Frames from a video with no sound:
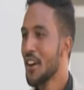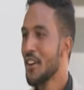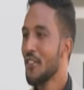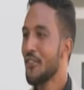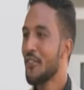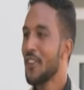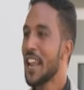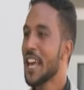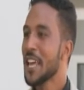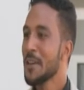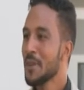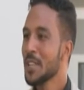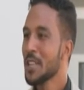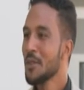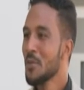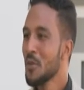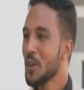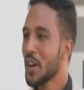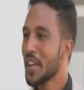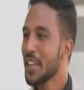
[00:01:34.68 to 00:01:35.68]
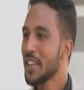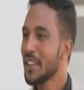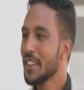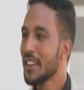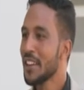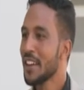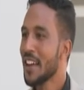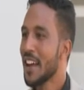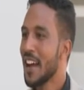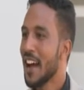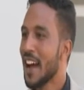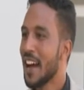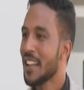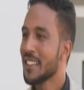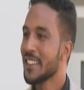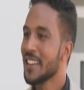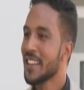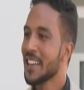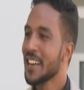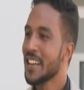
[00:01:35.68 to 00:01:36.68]
فلاي مدى ممكن عن
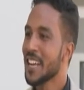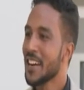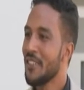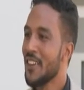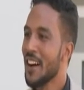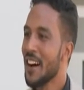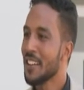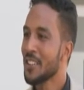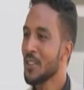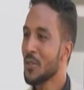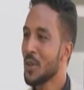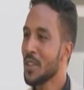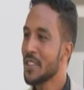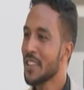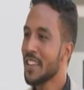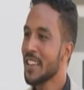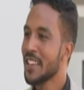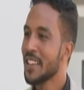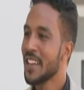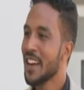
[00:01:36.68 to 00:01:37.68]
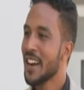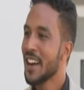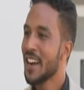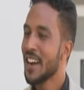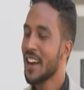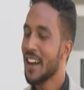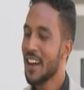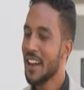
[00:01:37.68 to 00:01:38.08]
طريق الكفاءات الوطنيه